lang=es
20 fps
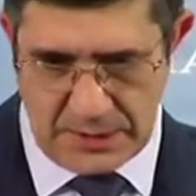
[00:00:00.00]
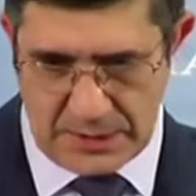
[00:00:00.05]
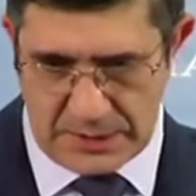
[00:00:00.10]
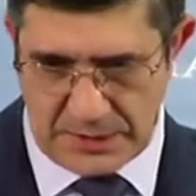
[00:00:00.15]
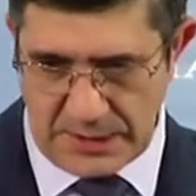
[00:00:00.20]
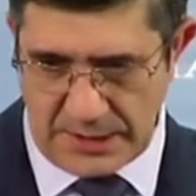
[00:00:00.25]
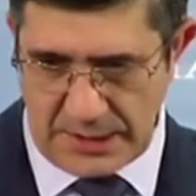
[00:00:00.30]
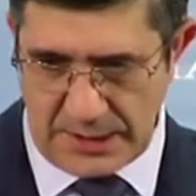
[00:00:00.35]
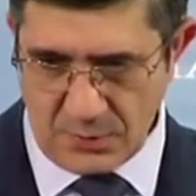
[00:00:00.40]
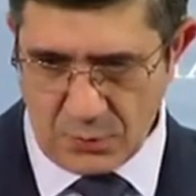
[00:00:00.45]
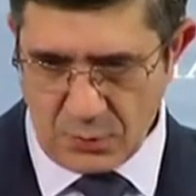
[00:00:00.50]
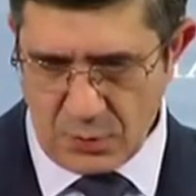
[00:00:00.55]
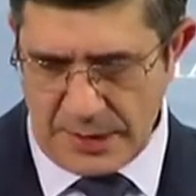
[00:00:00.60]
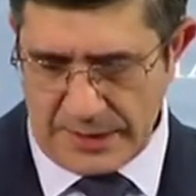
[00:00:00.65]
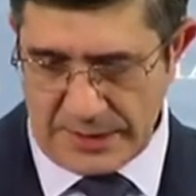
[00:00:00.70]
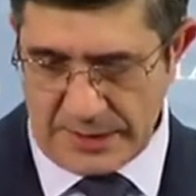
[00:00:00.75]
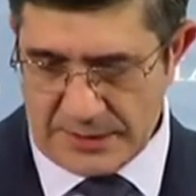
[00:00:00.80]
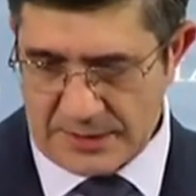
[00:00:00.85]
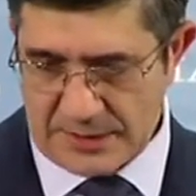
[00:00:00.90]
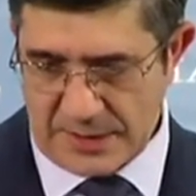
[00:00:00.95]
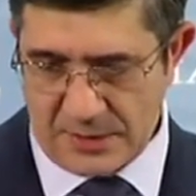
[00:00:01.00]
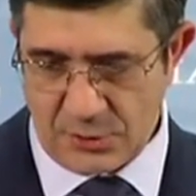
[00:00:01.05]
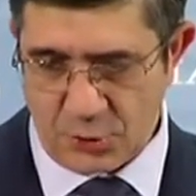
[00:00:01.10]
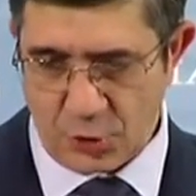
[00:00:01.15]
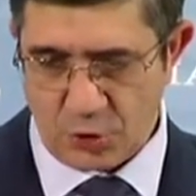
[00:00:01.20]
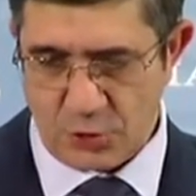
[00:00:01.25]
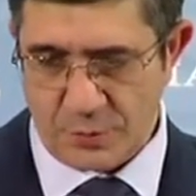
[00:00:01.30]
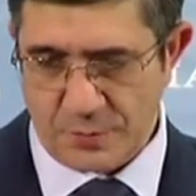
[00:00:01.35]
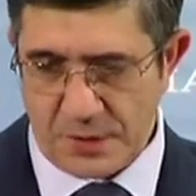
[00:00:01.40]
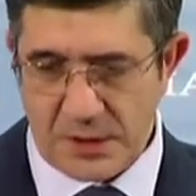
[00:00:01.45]
se calcula que hasta
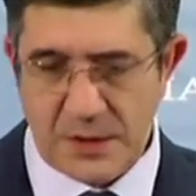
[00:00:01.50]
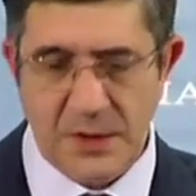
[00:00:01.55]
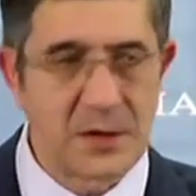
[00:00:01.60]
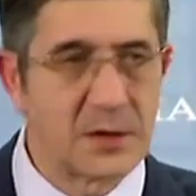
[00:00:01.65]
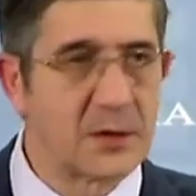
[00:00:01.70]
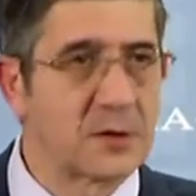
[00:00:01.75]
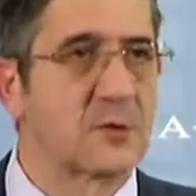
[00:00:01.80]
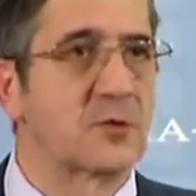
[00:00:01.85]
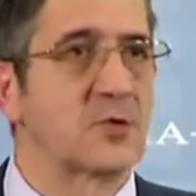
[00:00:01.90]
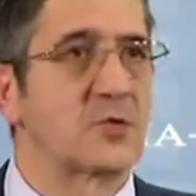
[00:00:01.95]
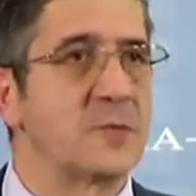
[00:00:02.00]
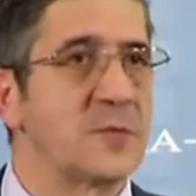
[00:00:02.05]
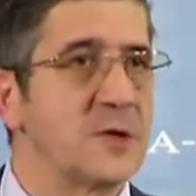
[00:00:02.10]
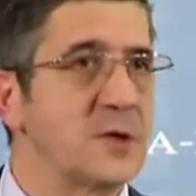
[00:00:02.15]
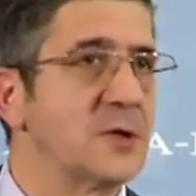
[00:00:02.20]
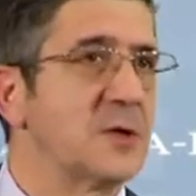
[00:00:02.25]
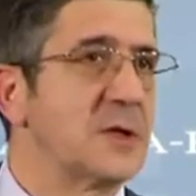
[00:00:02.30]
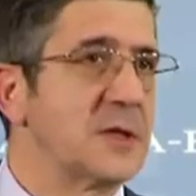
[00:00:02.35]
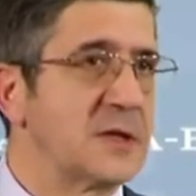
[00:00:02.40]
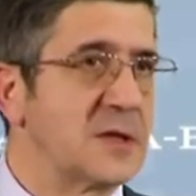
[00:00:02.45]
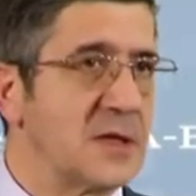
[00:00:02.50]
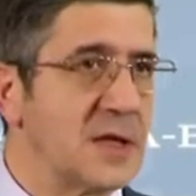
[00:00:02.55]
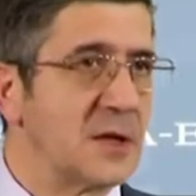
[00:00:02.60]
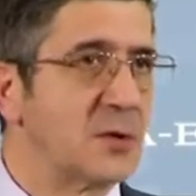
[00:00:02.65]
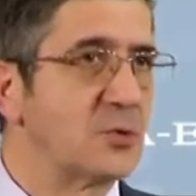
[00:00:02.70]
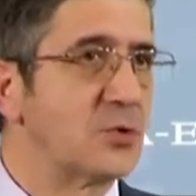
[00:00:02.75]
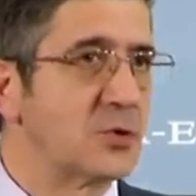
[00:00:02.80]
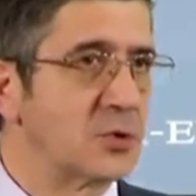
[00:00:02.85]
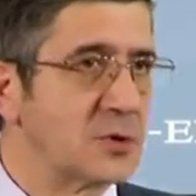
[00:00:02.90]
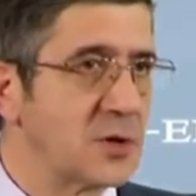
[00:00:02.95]
2.500 millones de
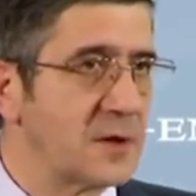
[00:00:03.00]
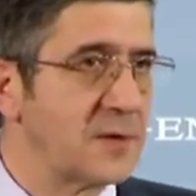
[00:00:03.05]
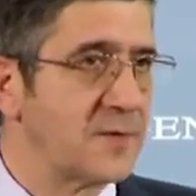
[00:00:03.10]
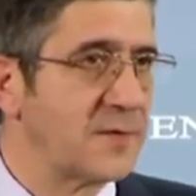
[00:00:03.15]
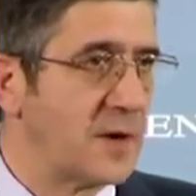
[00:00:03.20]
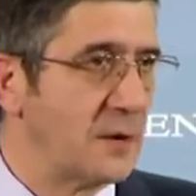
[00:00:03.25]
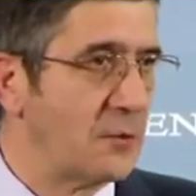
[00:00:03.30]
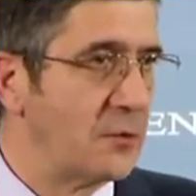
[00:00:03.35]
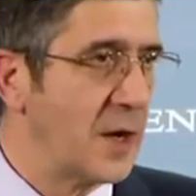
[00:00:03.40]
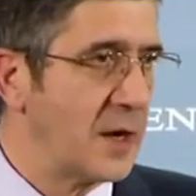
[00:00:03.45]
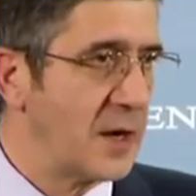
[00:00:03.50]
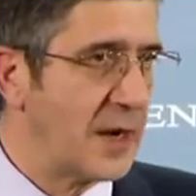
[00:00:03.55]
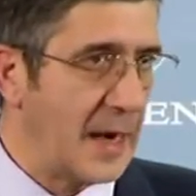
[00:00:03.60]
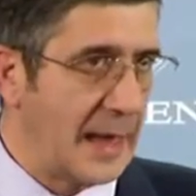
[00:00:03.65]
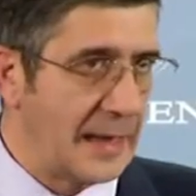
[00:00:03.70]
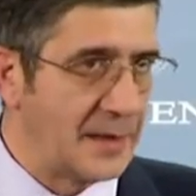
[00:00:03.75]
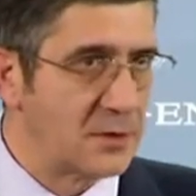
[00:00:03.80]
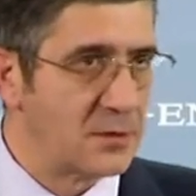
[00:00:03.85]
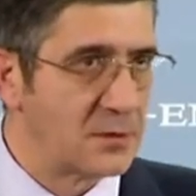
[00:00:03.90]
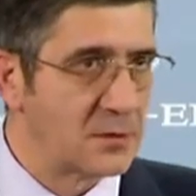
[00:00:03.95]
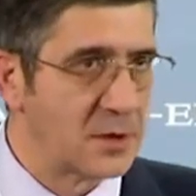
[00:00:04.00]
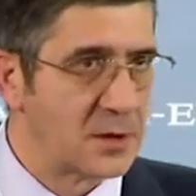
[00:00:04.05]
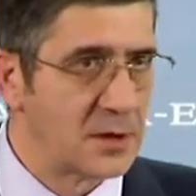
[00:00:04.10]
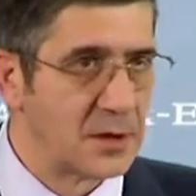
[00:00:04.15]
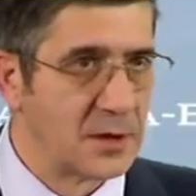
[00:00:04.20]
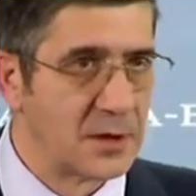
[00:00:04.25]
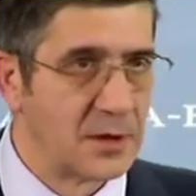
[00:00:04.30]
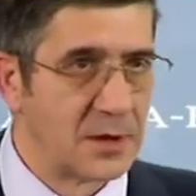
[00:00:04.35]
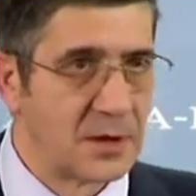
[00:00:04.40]
euros se defraudan al año en